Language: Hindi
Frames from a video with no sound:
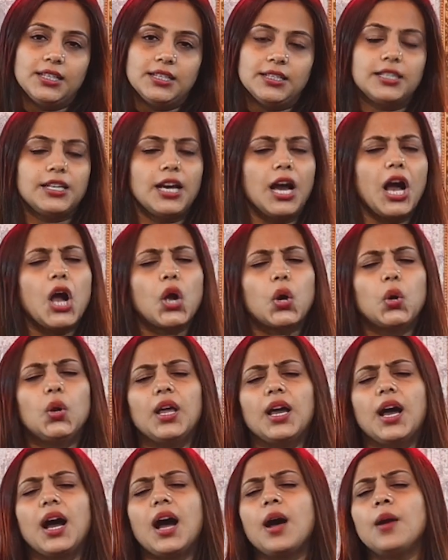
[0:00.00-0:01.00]
जी हाँ
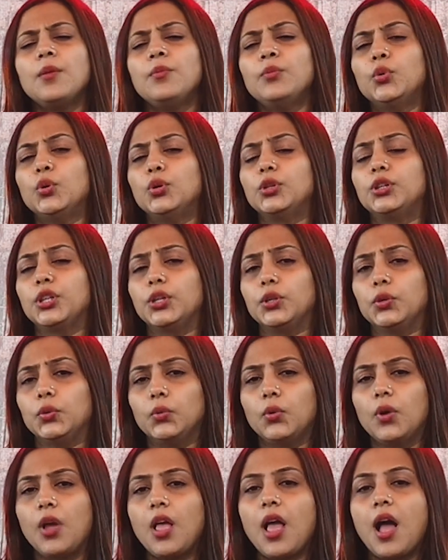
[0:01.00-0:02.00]
खुलेआम बोलती
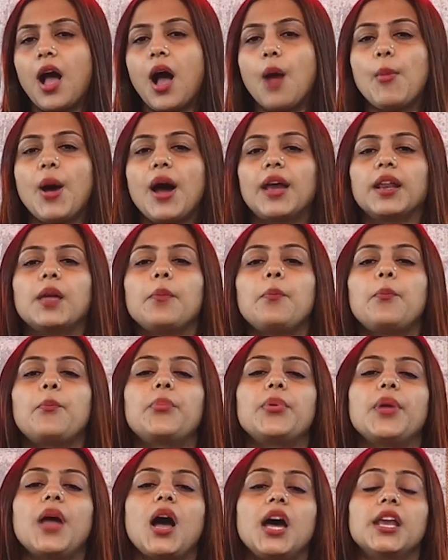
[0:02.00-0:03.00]
हूँ हमारे
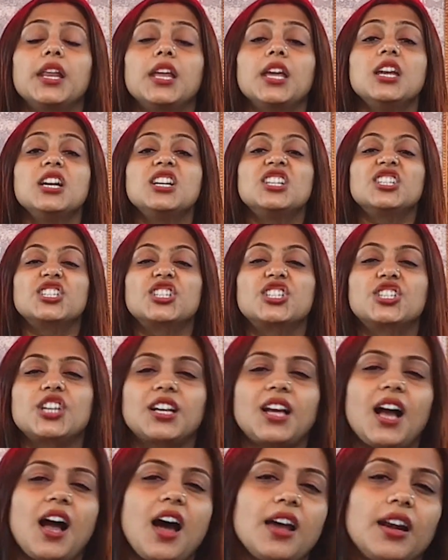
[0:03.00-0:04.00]
प्यारे
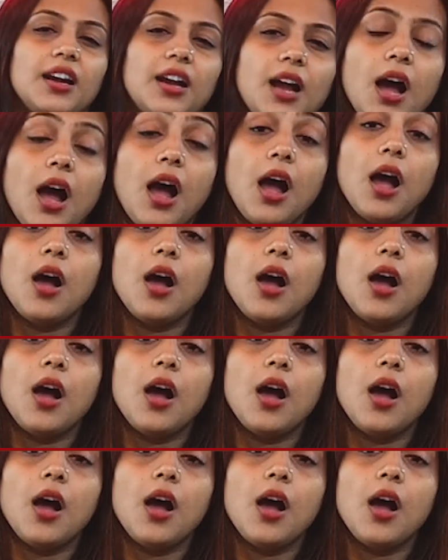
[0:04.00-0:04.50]
शिकार का